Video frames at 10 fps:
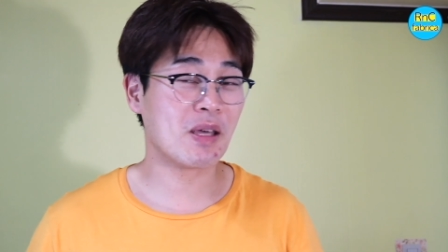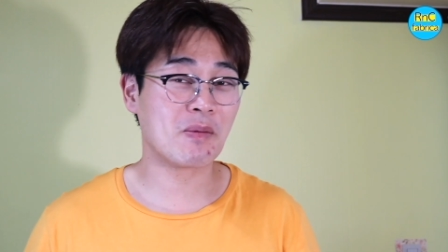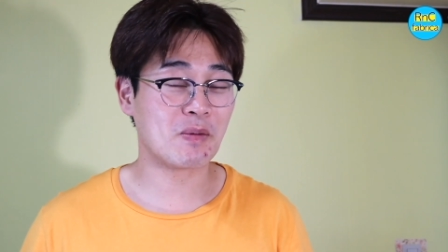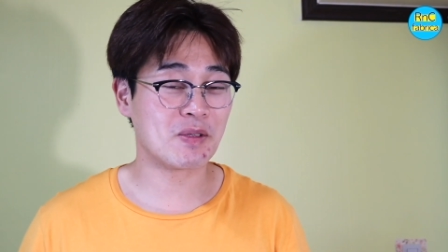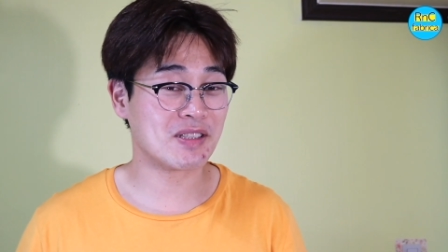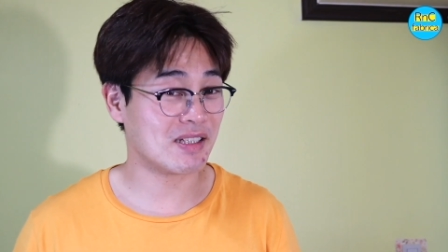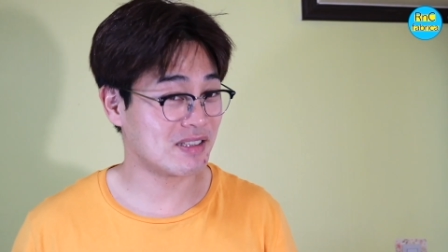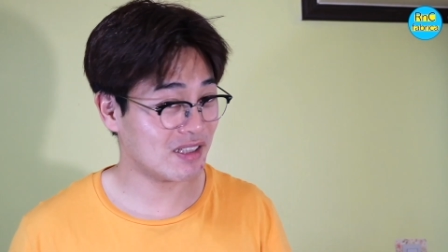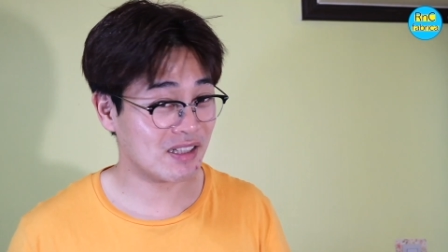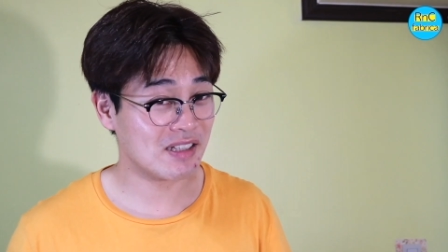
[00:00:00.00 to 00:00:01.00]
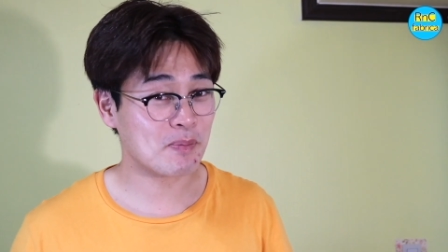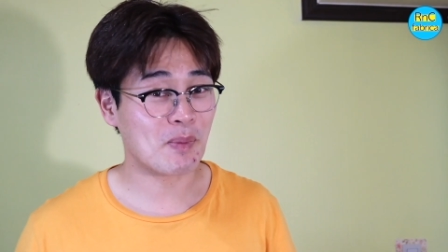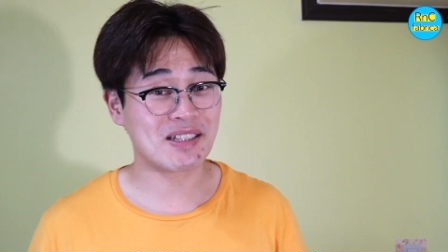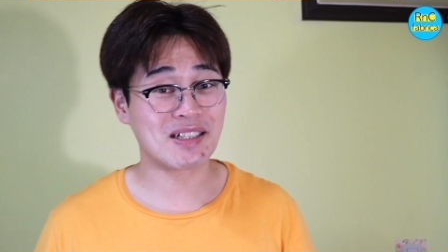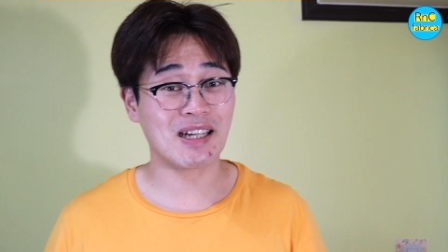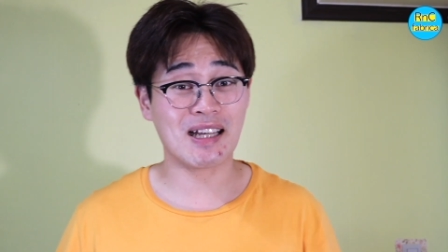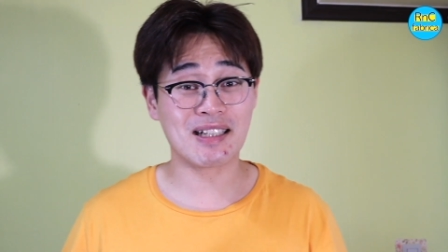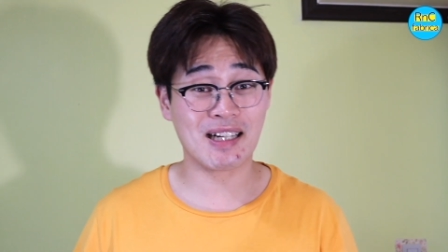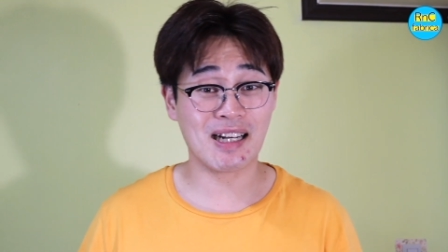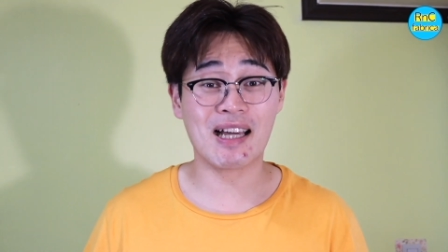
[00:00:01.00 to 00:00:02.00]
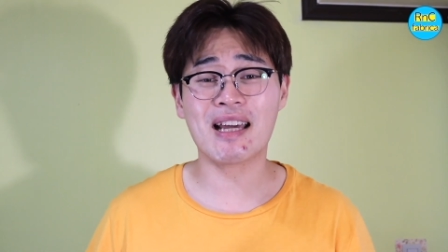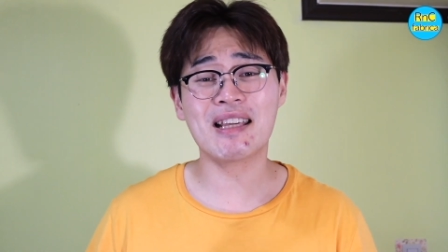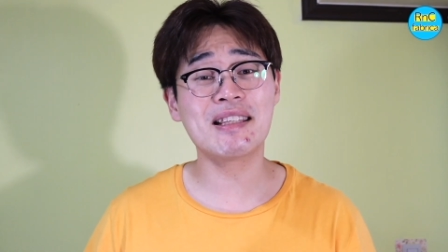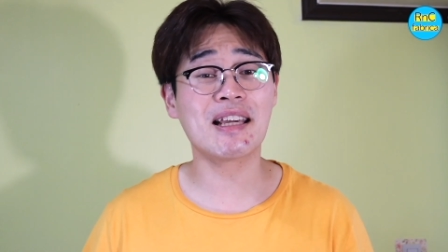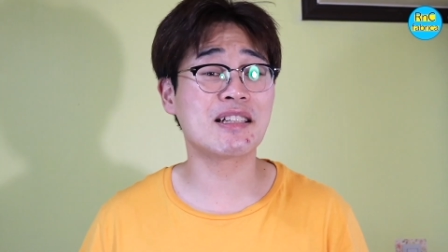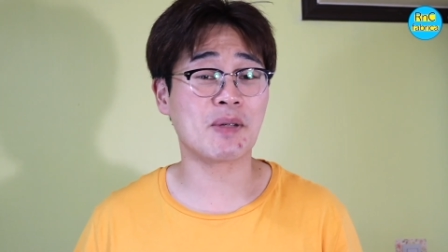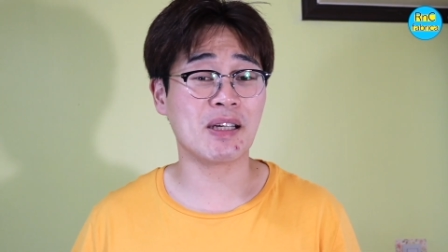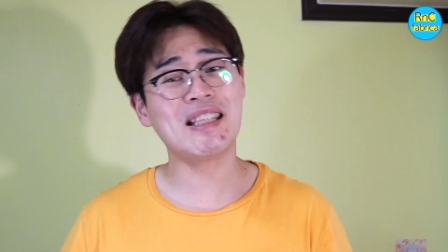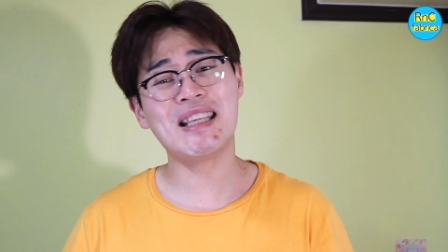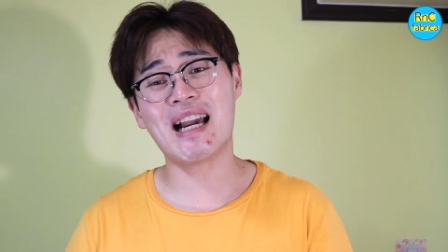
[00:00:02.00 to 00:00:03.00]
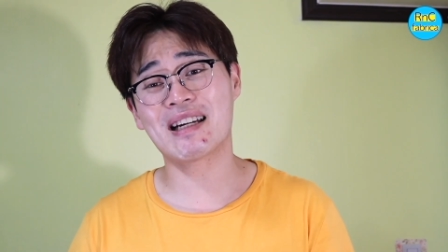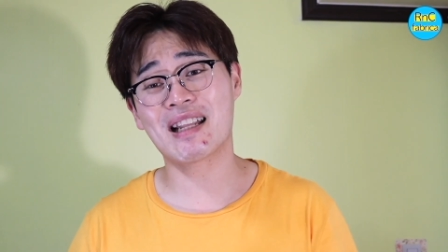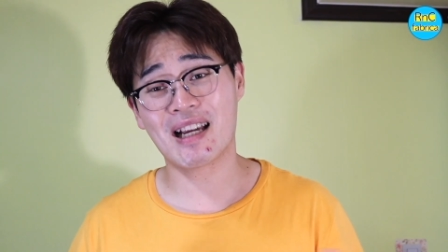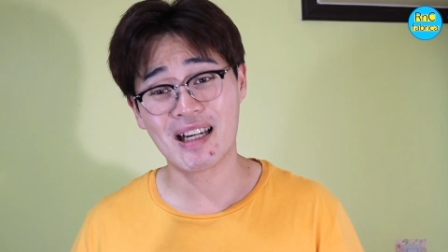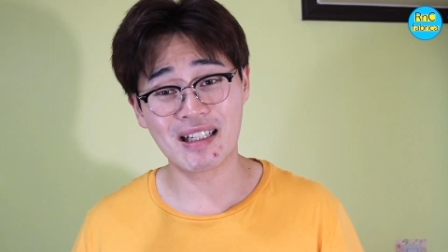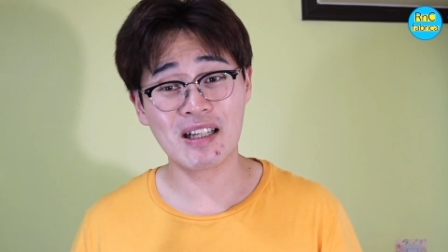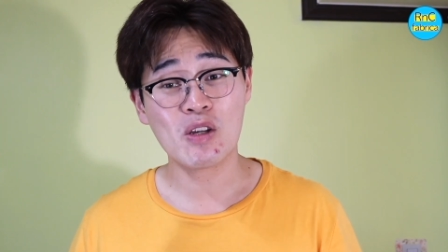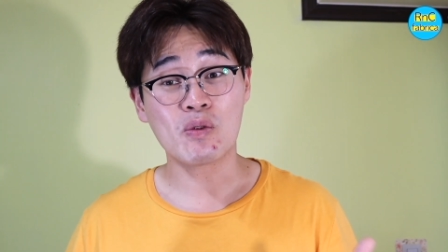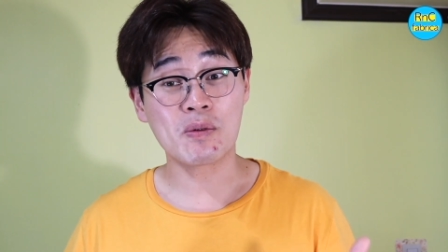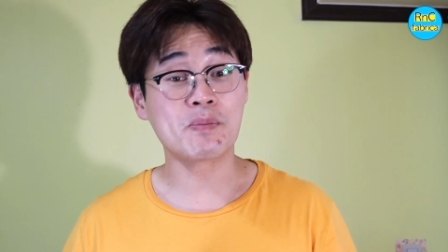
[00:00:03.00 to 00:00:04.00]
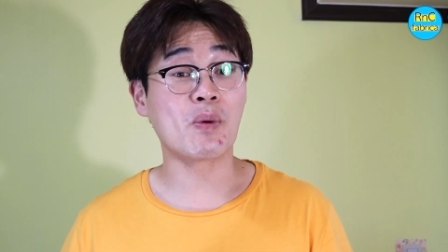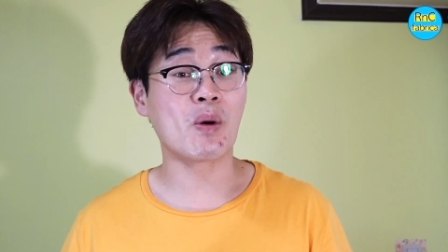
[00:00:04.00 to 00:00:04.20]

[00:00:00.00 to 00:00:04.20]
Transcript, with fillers: que vamos a hacer es mezclar clara y y agregar un